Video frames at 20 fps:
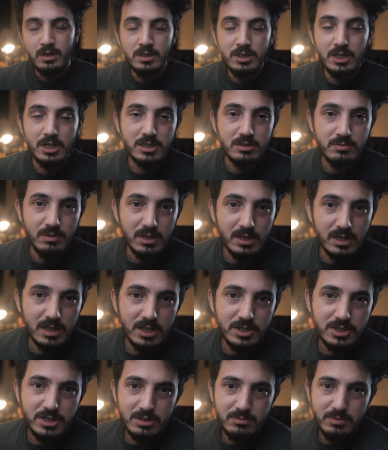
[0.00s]
Yarışmaları
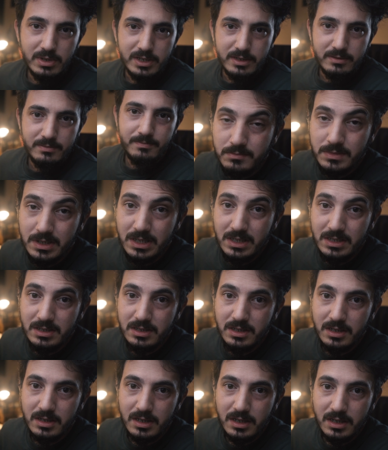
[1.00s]
kaçırmayın.
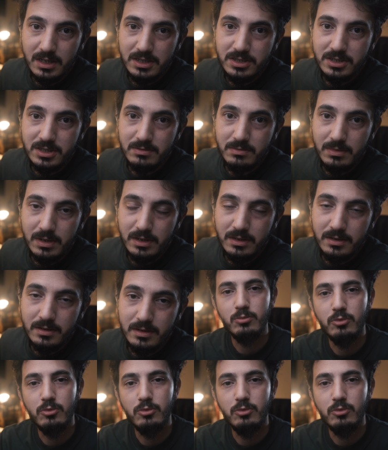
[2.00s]
Kesinlikle kaçırmayın.